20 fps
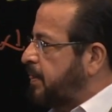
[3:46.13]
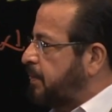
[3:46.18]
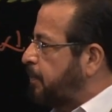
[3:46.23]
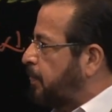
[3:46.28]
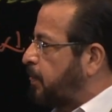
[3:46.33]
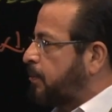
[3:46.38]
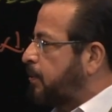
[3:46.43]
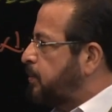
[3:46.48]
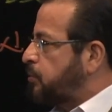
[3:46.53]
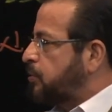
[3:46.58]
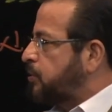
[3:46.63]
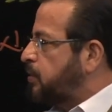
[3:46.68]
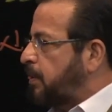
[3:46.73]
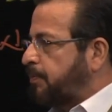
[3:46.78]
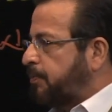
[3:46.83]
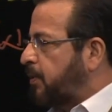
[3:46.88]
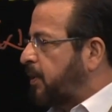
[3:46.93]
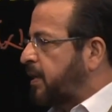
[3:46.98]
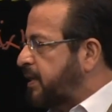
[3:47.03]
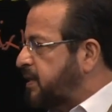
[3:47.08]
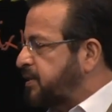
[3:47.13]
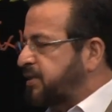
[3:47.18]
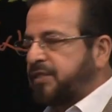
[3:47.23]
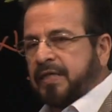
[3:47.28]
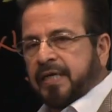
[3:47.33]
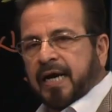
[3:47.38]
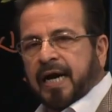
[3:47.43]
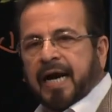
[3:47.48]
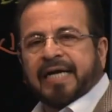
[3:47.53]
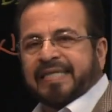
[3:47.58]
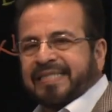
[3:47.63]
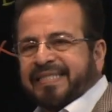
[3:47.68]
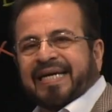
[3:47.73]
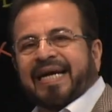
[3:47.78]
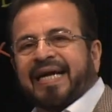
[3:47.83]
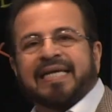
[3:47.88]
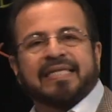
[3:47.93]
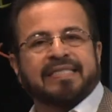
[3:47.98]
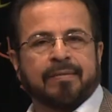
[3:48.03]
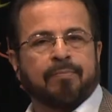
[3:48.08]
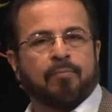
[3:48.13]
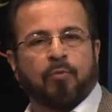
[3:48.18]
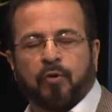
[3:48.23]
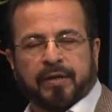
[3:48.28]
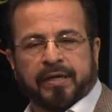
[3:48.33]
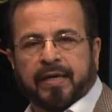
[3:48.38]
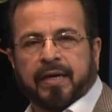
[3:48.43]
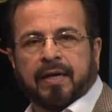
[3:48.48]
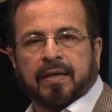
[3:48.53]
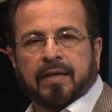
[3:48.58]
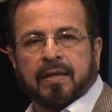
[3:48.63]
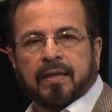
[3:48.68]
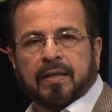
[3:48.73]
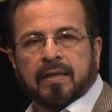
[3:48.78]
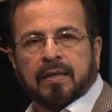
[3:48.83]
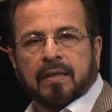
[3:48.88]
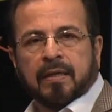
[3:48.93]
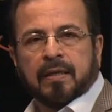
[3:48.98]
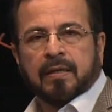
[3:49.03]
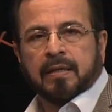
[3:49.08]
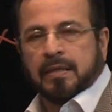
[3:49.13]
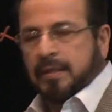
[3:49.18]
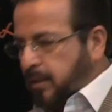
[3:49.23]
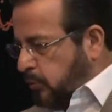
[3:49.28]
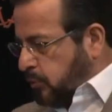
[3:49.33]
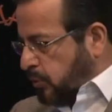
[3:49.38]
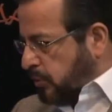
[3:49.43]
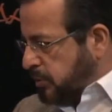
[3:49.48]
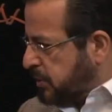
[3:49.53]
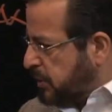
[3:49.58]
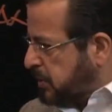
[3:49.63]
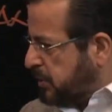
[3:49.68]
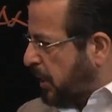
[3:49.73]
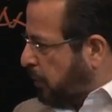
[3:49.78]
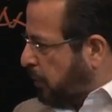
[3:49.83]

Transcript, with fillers: ¿Por cuánto tiempo ejercía? Hasta que él se moría. Y entonces hay